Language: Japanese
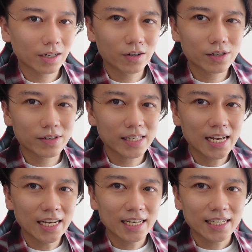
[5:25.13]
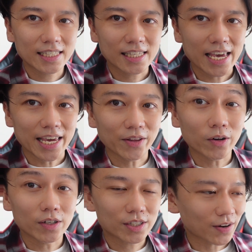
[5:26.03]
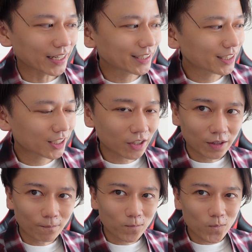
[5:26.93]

お願いしますせーのストライクショット